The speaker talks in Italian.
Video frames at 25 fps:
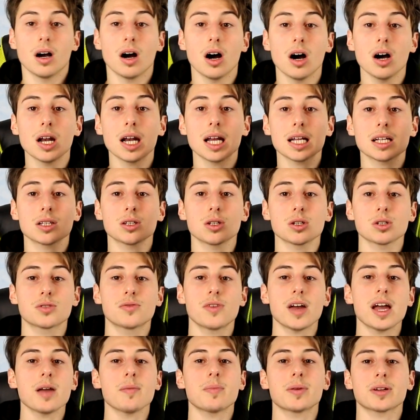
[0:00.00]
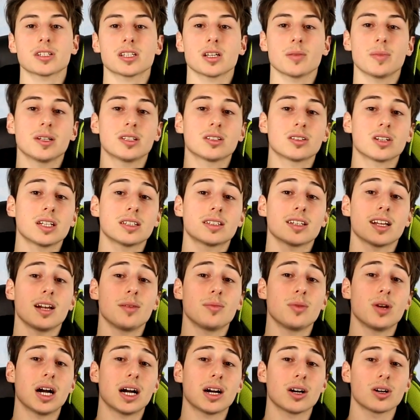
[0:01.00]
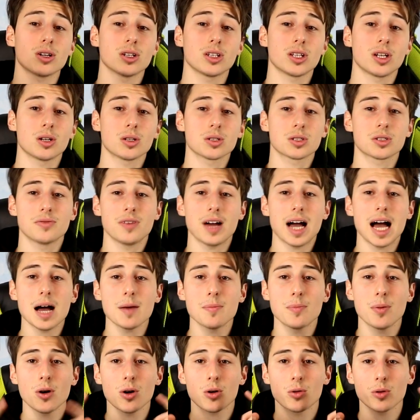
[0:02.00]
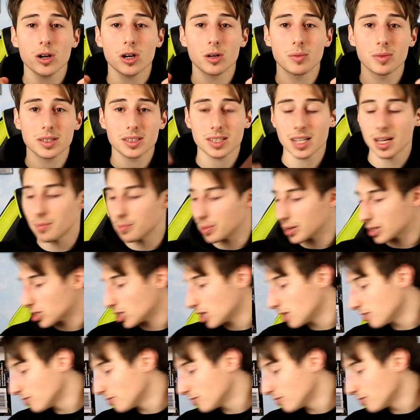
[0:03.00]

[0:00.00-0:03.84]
Hola da Dos Vapers e bentornati nel mio angolo dello svapo, qui come sempre c'è